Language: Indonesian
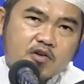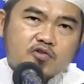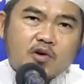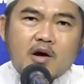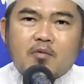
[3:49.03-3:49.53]

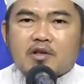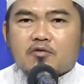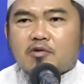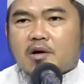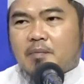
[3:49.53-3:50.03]

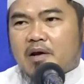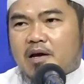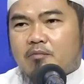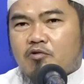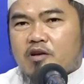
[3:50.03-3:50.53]
salawatku
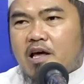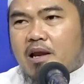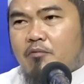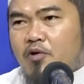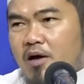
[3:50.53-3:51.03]
kepadamu di
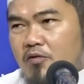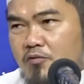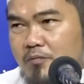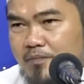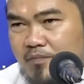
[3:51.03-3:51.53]
dalam doaku